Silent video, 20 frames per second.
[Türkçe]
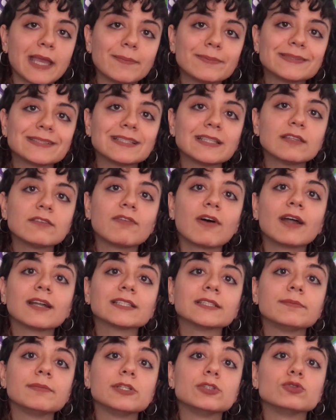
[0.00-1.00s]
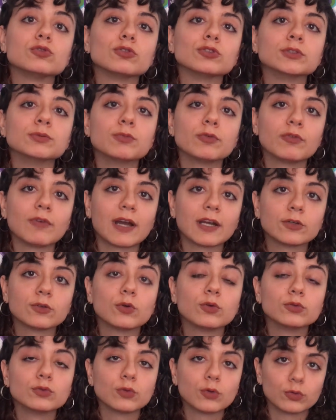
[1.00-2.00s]
Hepsinin farklı bir çözümü var
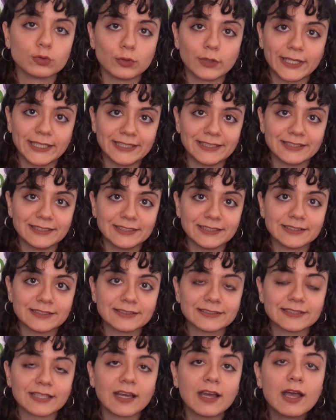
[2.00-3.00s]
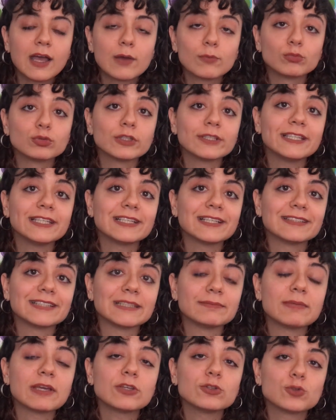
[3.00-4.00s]
konu konu ayırdığınızda. Buna dikkat
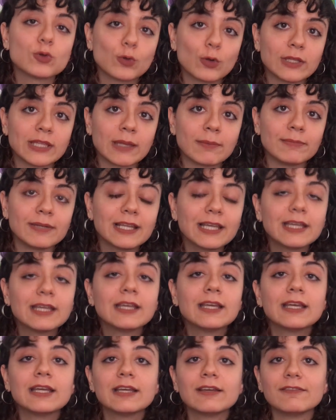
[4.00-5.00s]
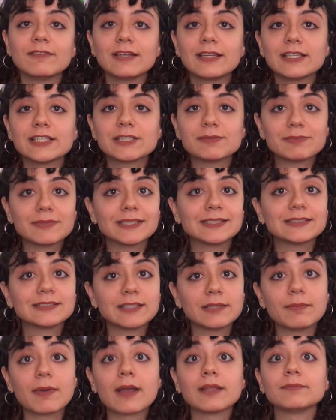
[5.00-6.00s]
etmek çok önemli. Ve şimdi
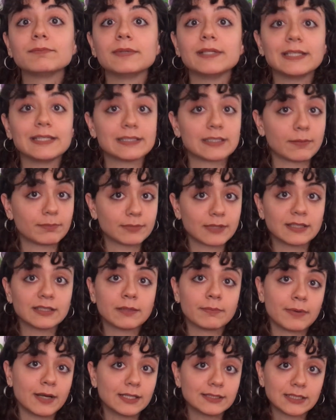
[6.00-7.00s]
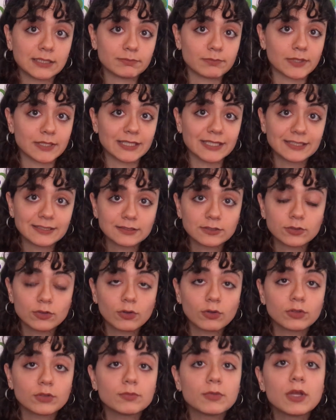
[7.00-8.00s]
size ben bir kitaptan da bahsetmek
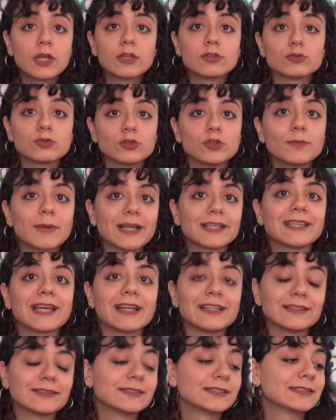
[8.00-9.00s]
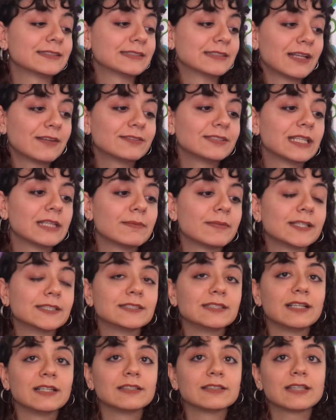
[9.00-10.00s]
istiyorum. Çünkü ben kendi sınav senemi
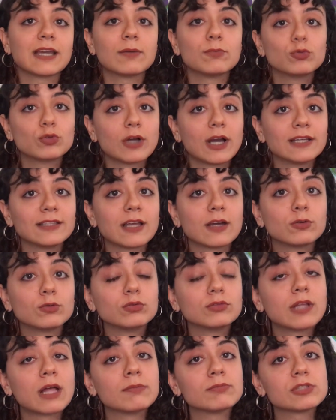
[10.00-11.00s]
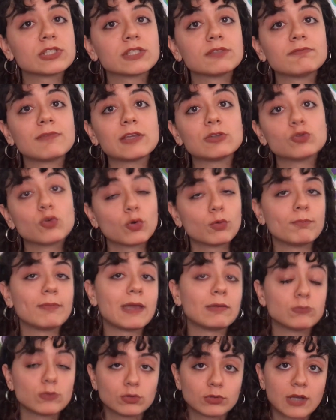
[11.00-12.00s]
hazırlanırken bu kaynağı kullanmıştım ve çok
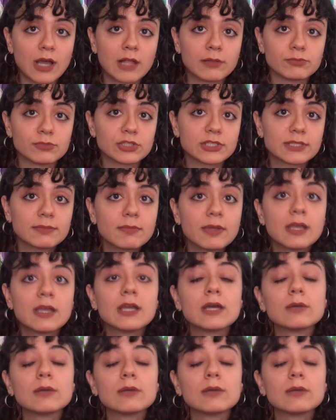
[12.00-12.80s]
memnun kalmıştım.